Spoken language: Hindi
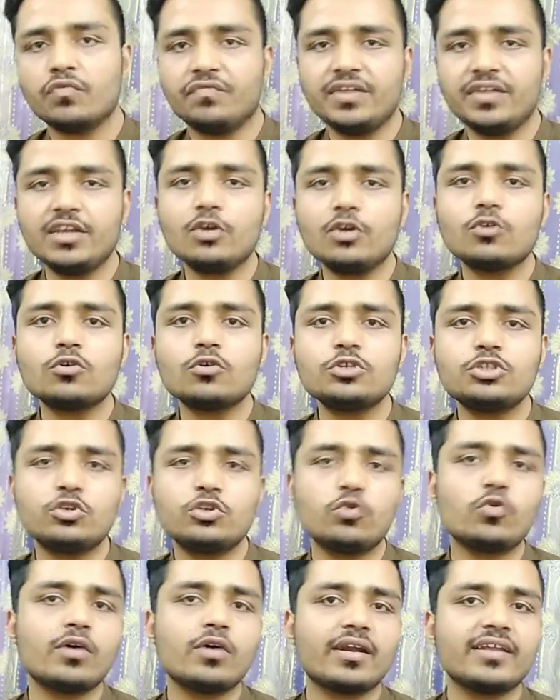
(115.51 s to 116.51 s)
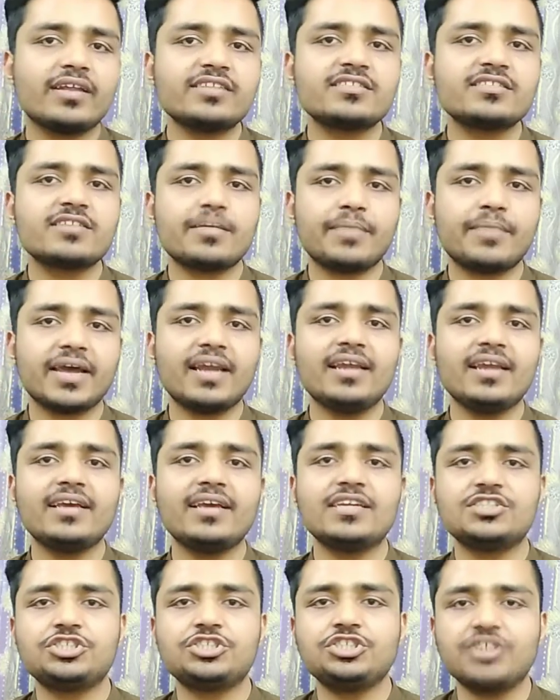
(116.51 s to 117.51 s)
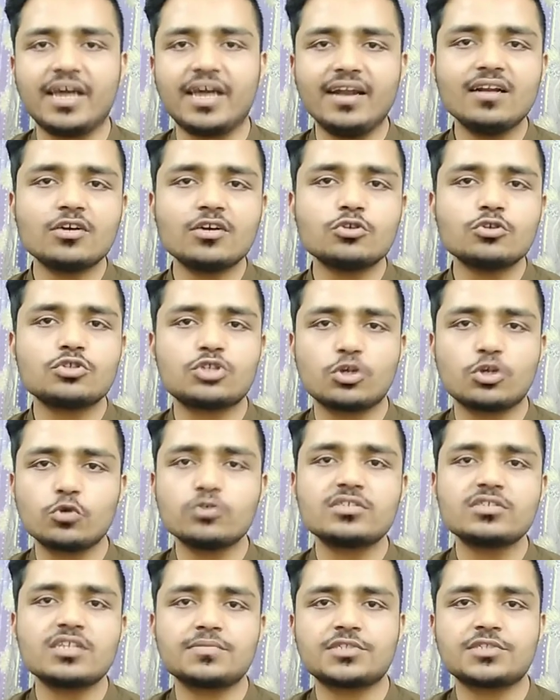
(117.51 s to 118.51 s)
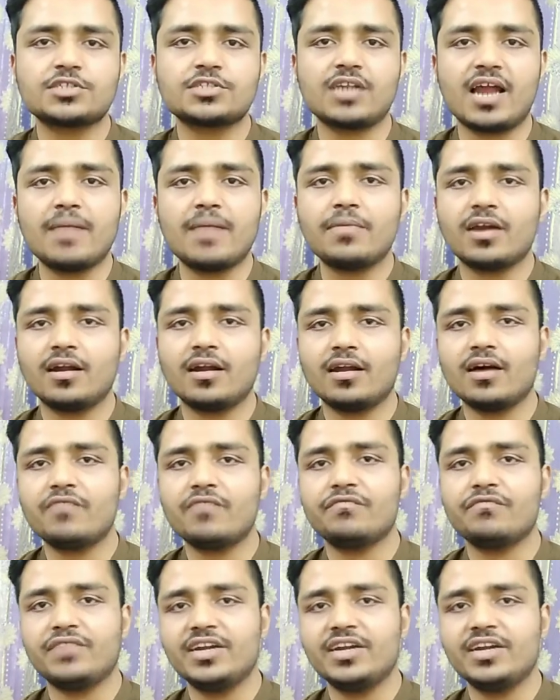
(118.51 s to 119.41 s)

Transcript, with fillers: वीडियो को शुरू करने से पहले इस चैनल को ज़रूर सब्सक्राइब करना